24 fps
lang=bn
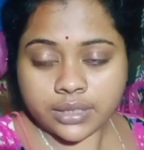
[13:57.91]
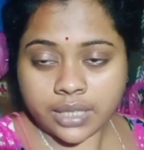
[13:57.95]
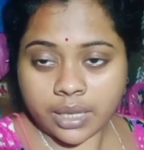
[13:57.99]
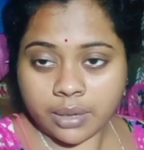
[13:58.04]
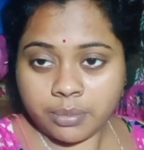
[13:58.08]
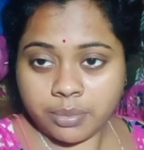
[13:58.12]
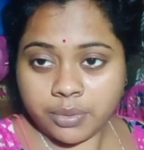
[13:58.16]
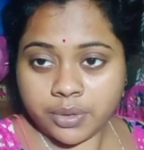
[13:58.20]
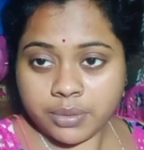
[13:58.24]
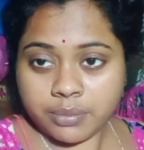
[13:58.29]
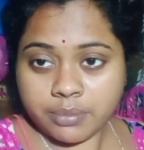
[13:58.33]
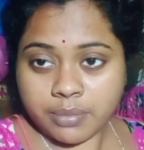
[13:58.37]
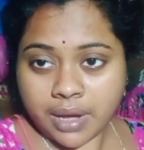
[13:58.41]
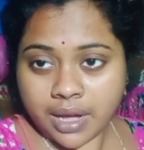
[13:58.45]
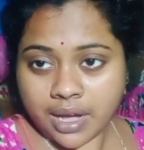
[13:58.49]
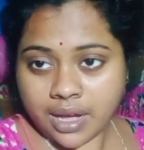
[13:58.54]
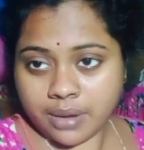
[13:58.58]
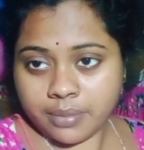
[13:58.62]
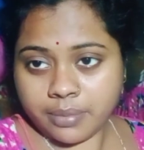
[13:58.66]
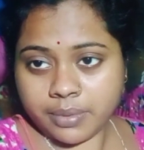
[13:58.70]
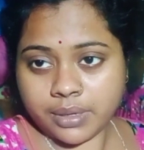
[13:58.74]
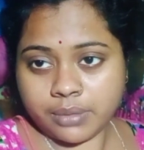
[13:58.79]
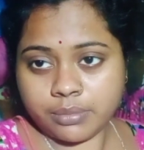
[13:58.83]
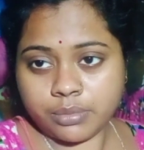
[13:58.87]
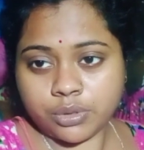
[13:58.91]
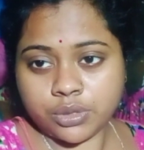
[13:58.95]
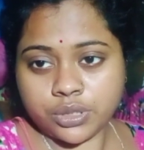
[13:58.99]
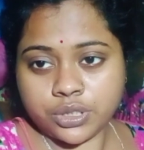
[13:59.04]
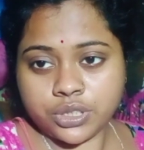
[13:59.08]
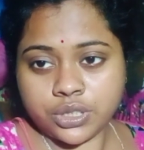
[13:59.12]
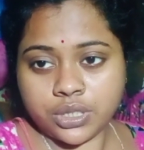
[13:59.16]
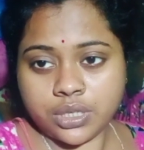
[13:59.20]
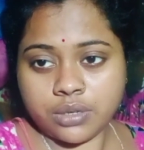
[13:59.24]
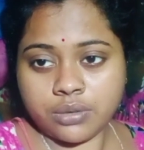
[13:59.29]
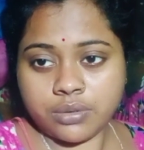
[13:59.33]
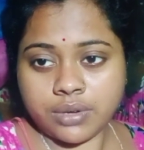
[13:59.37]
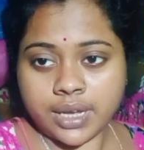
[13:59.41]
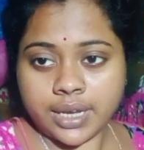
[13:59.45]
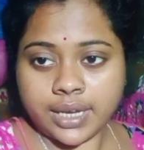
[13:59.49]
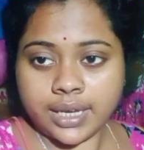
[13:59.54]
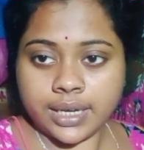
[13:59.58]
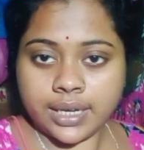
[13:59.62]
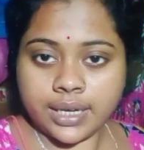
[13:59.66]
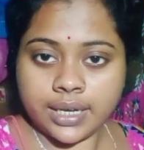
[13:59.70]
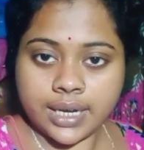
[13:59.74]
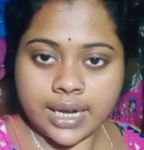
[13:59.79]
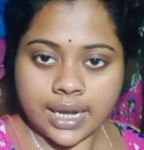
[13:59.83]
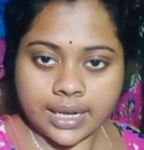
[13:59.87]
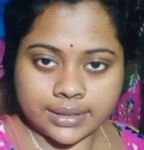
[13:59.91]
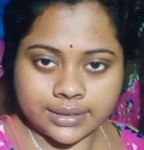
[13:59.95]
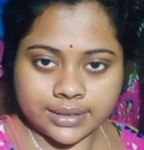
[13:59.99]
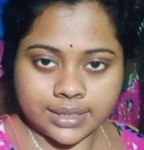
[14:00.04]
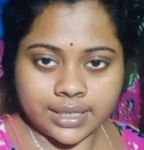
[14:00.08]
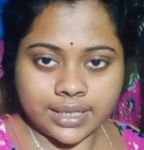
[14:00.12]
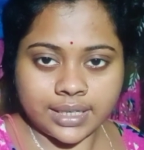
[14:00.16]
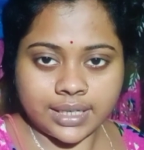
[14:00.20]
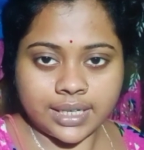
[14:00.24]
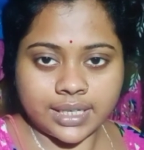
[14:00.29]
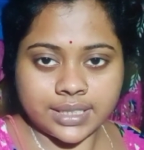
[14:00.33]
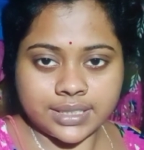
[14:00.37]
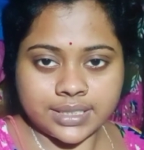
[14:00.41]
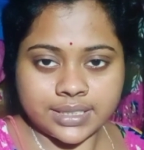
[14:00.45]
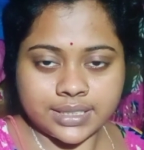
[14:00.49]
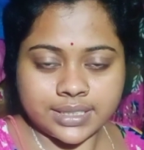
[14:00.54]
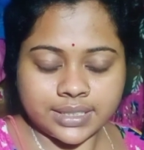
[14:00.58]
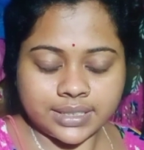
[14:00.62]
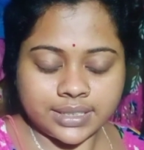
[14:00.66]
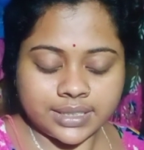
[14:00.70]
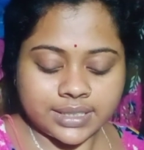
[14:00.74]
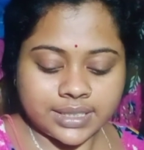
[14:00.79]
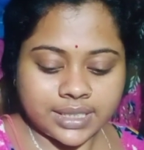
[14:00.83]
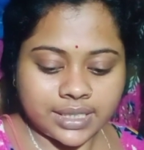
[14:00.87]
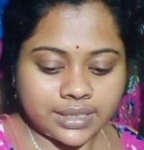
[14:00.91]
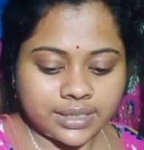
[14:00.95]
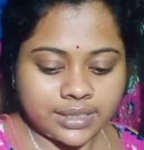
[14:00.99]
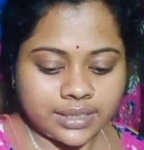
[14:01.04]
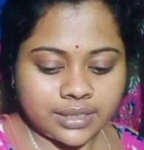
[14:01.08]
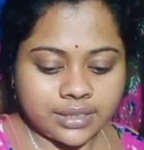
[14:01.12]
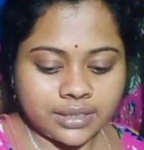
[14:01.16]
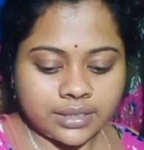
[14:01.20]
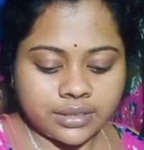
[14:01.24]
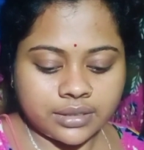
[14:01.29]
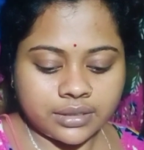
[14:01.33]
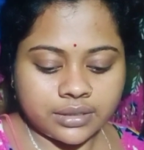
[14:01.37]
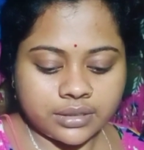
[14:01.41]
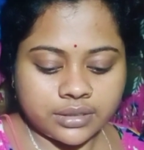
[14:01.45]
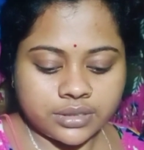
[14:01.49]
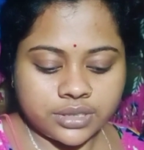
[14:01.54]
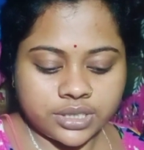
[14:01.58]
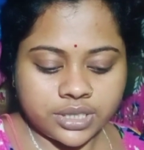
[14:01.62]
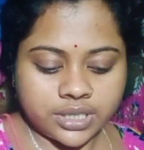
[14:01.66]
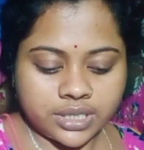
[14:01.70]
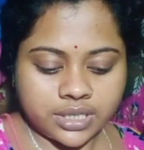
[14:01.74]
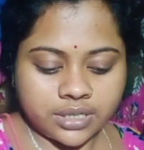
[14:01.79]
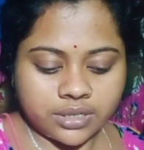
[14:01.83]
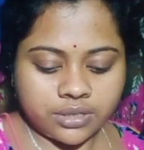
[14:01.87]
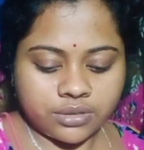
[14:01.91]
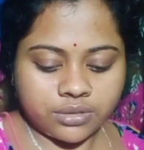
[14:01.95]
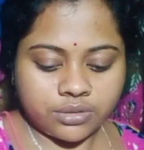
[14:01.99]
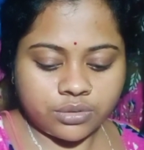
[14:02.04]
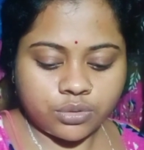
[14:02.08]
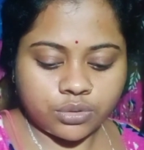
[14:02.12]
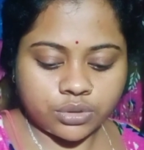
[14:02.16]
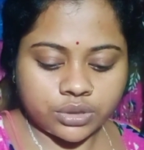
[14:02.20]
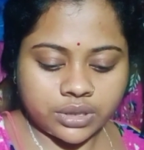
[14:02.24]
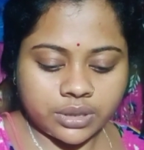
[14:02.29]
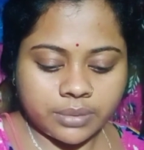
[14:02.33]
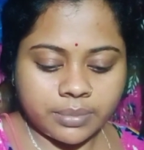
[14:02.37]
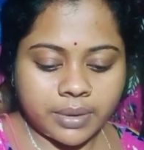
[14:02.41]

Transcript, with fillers: তারপরে মা আবার বলছিল ওনাকে নিয়ে ডাক্তারের কাছে যেতে জানি না সেটাও করতে